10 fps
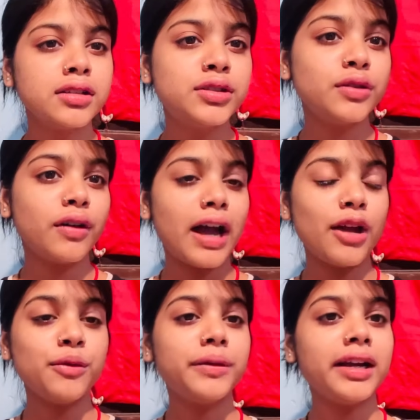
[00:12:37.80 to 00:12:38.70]
सो आई
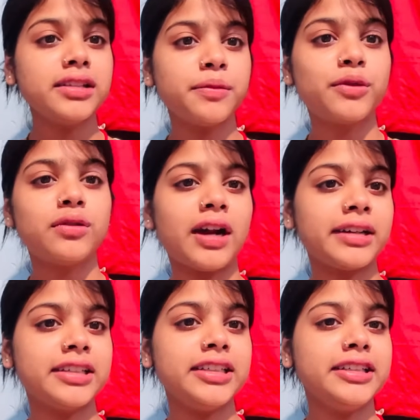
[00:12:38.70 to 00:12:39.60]
होप गाइज आपको
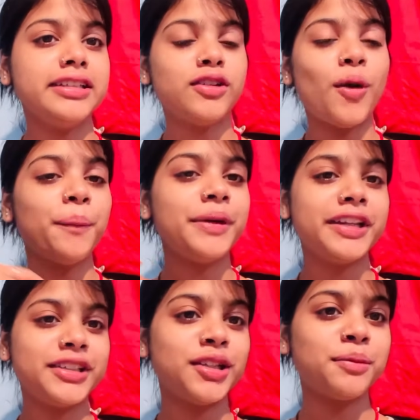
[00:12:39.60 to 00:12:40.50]
राखी
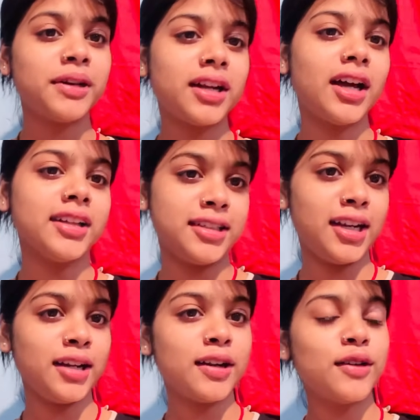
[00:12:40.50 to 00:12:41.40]
कंपटीशन हमारा अच्छा
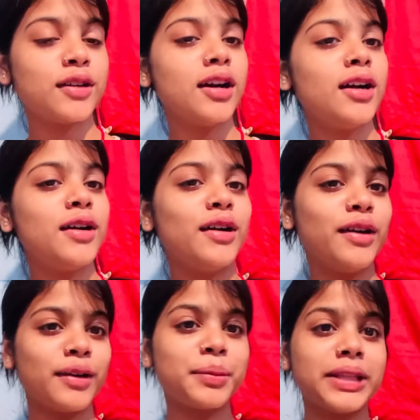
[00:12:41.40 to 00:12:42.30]
लगा होगा
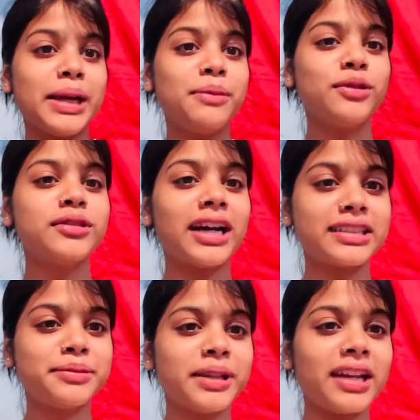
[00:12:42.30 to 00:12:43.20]
और पता है हम लोग
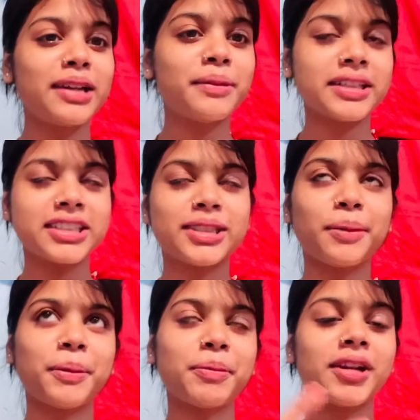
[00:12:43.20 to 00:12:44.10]
राखी बनाने के बाद ना सब
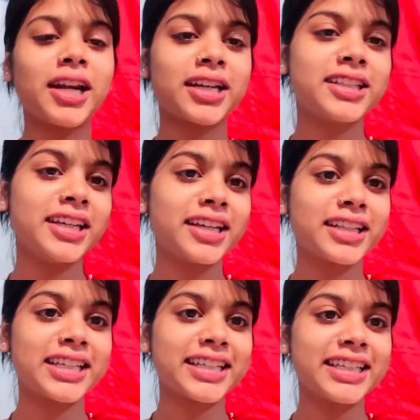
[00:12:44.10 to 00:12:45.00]
अपना अपना राखी देख
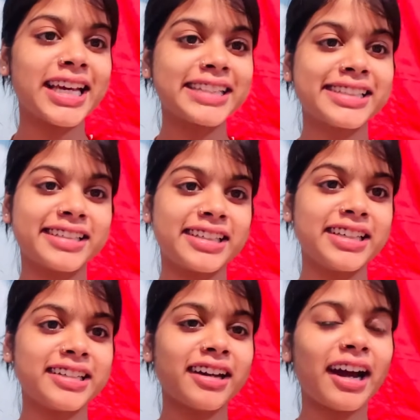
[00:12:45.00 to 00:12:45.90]
रहे थे कि कैसे
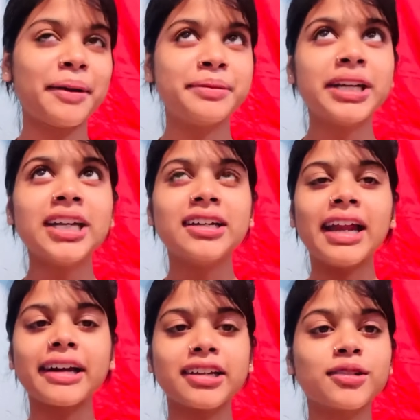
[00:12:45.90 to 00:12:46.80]
रखे अब
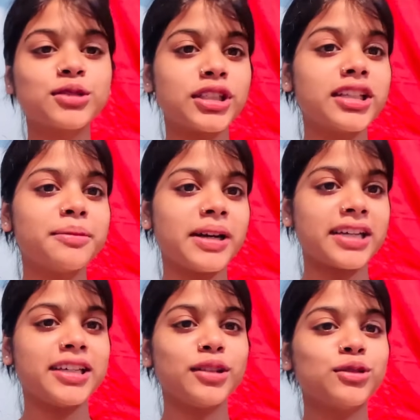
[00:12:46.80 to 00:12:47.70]
राखी का कुछ ही दिन
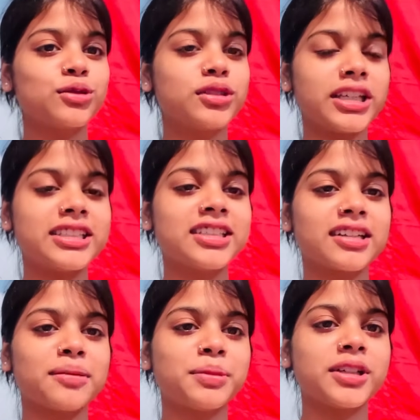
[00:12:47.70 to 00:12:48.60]
बाकी है तो उसको ठीक से
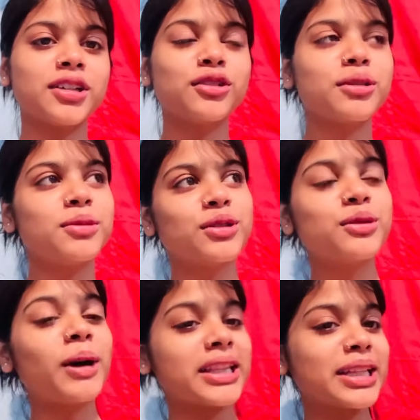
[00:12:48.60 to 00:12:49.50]
रखना पड़ेगा क्योंकि हम लोग को
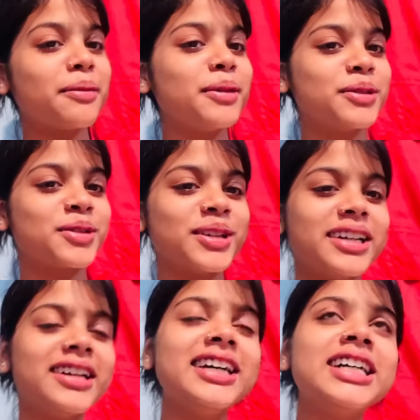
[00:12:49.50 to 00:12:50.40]
बांधना भी उसको है ना